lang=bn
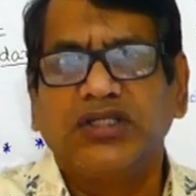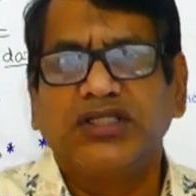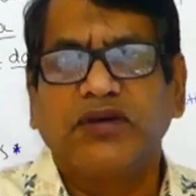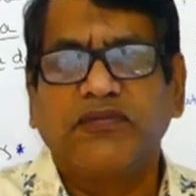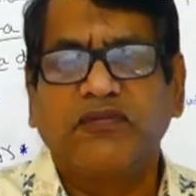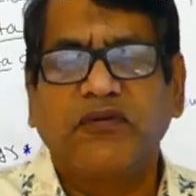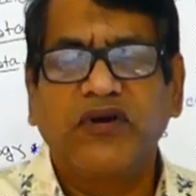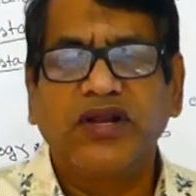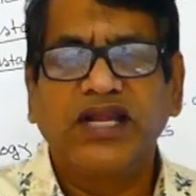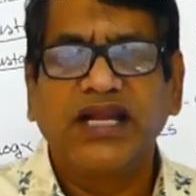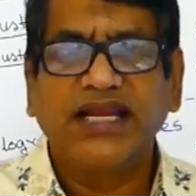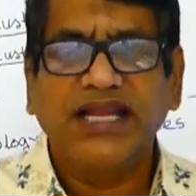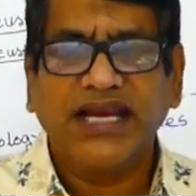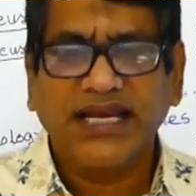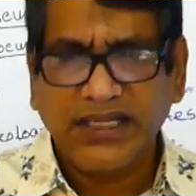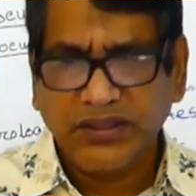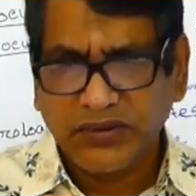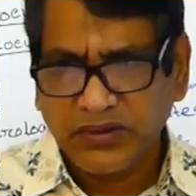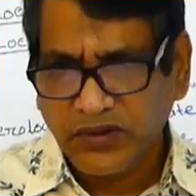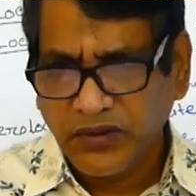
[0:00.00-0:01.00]
যে ফরিংটা
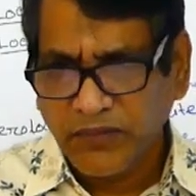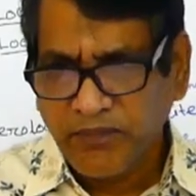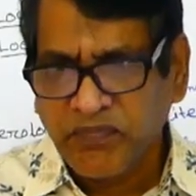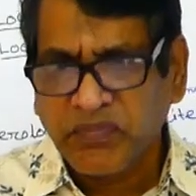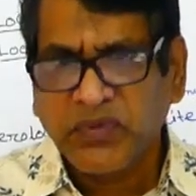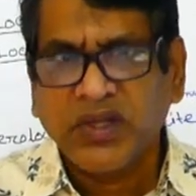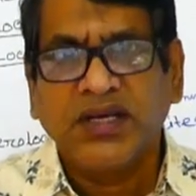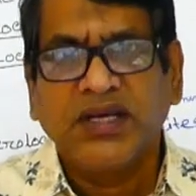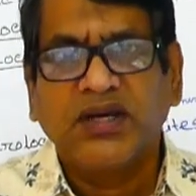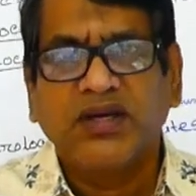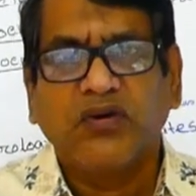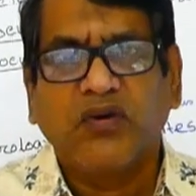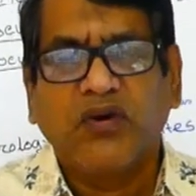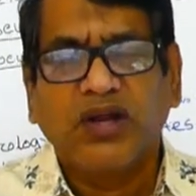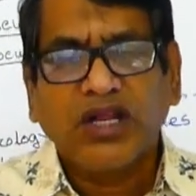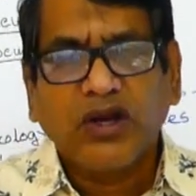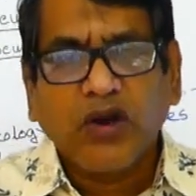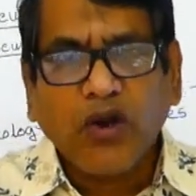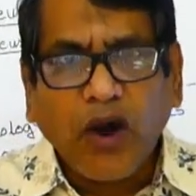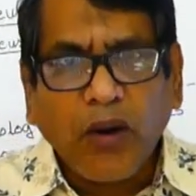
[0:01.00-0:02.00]
কিন্তু
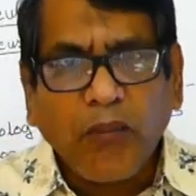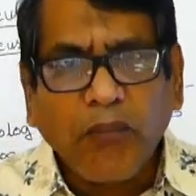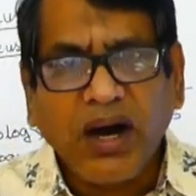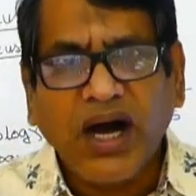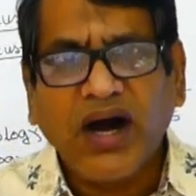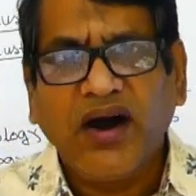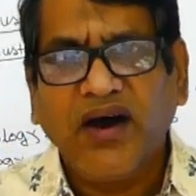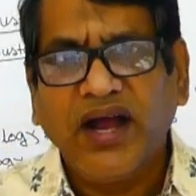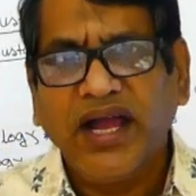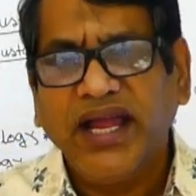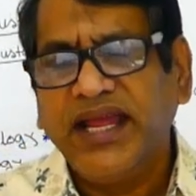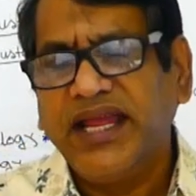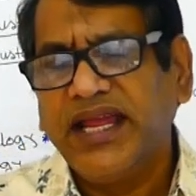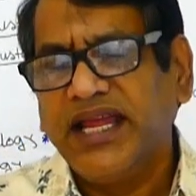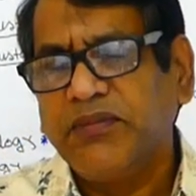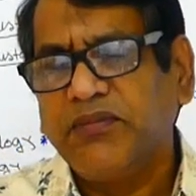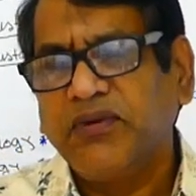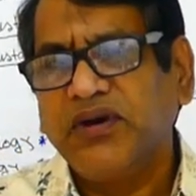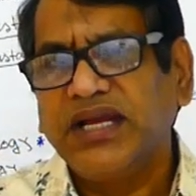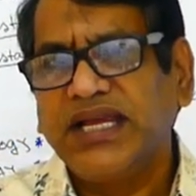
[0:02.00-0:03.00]
অনেক লম্বা হয়
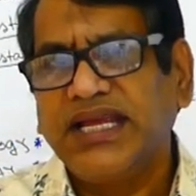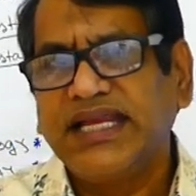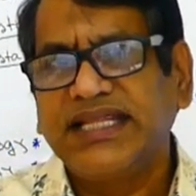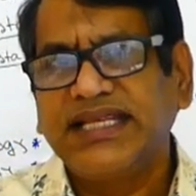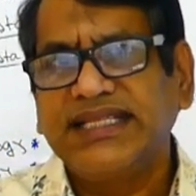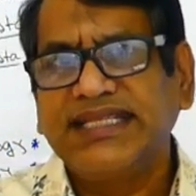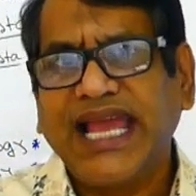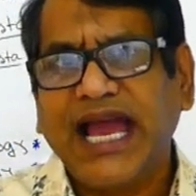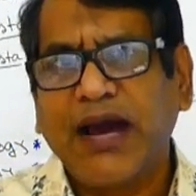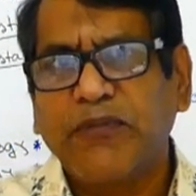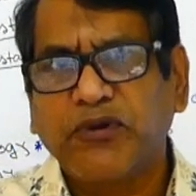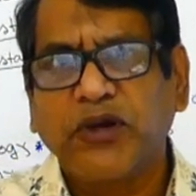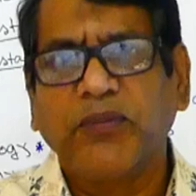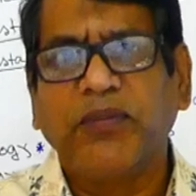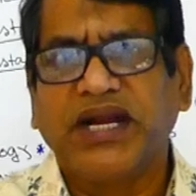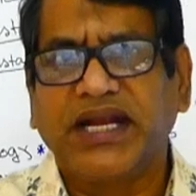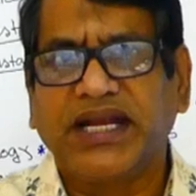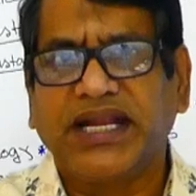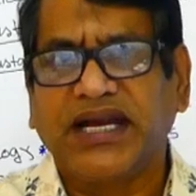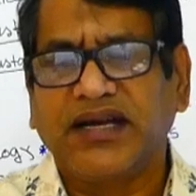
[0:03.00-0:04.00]
এবং এদের যে
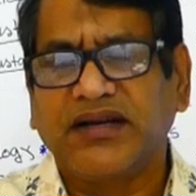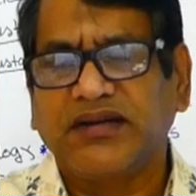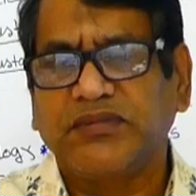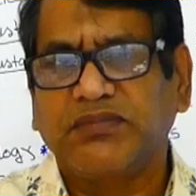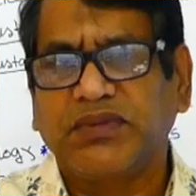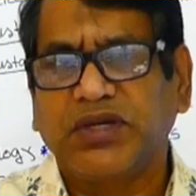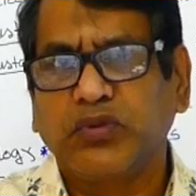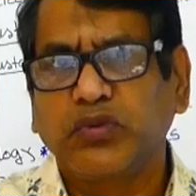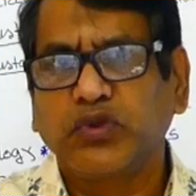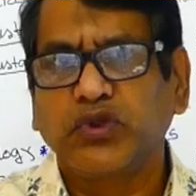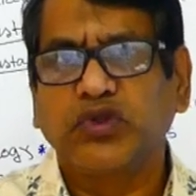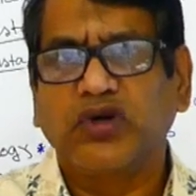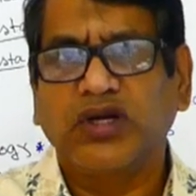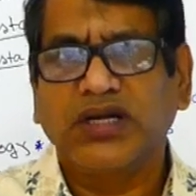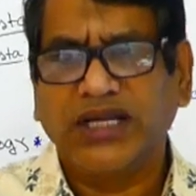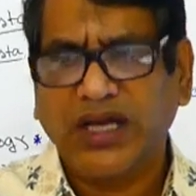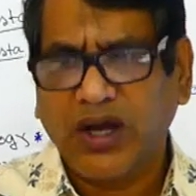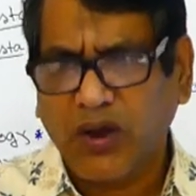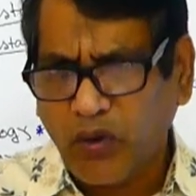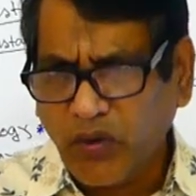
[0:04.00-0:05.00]
অ্যাবডোমেনটা মানে
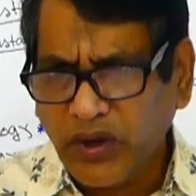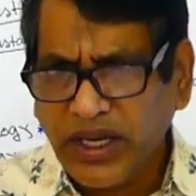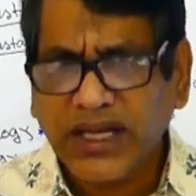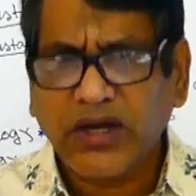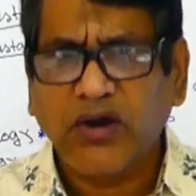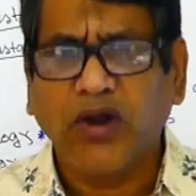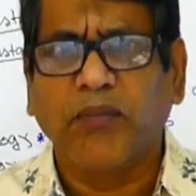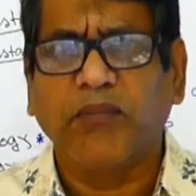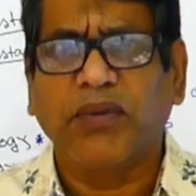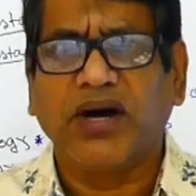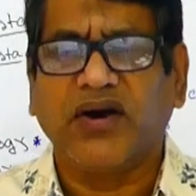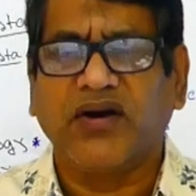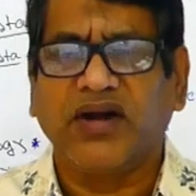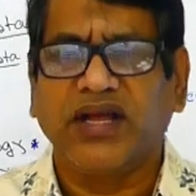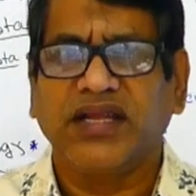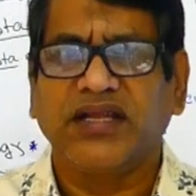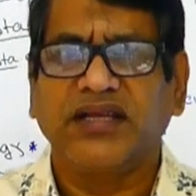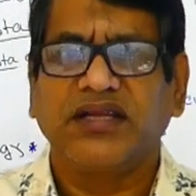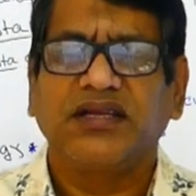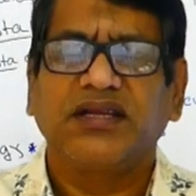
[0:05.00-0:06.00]
উদরটা অনেক লম্বা
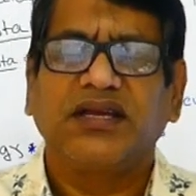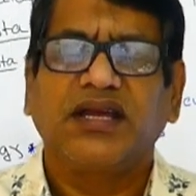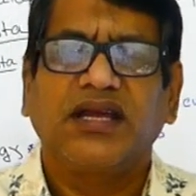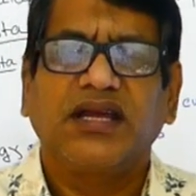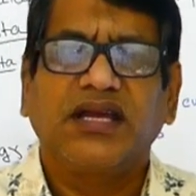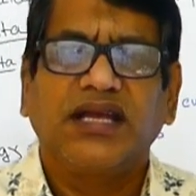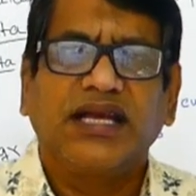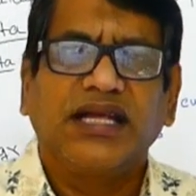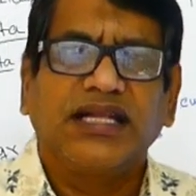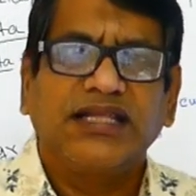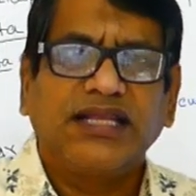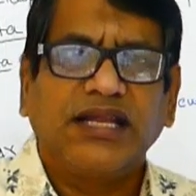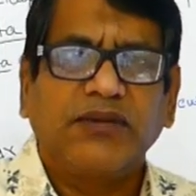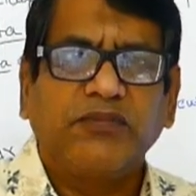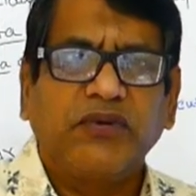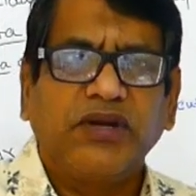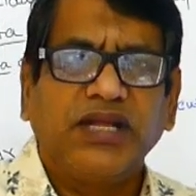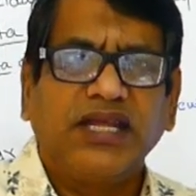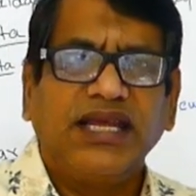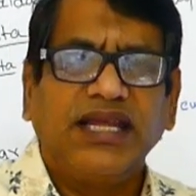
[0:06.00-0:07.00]
হয়
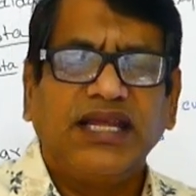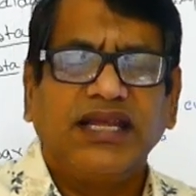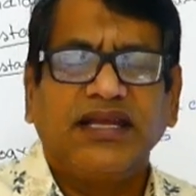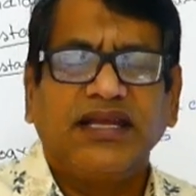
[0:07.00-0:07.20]
তারপরে